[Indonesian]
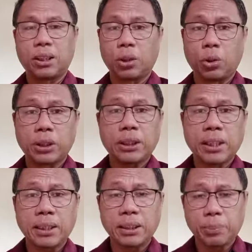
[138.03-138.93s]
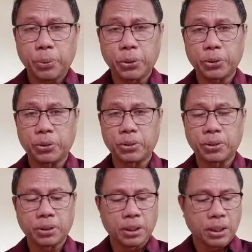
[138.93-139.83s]
Logika ini pun
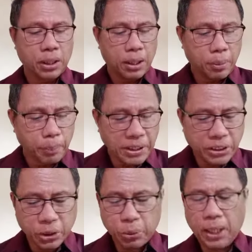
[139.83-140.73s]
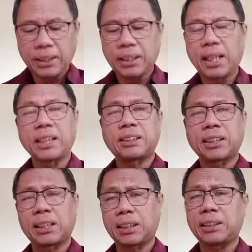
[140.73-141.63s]
menjiwai
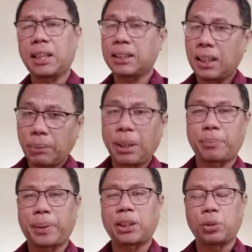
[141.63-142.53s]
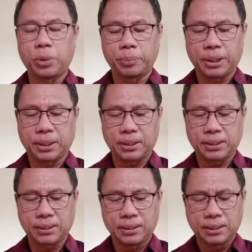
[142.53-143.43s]
ajaran agama pada umumnya.
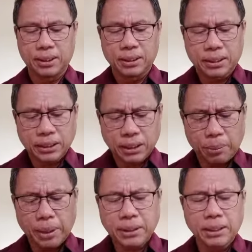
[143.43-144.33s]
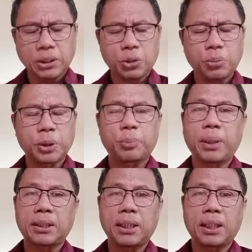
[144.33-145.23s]
Keselamatan itu
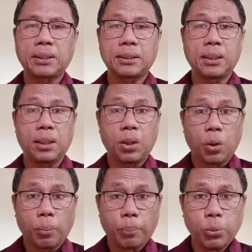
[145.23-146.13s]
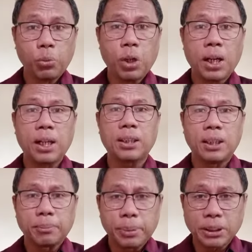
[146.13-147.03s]
merupakan
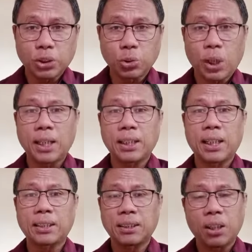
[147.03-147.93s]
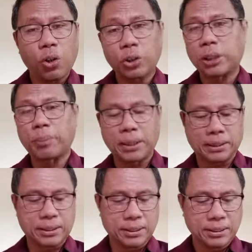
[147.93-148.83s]
buah perjuangan orang baik.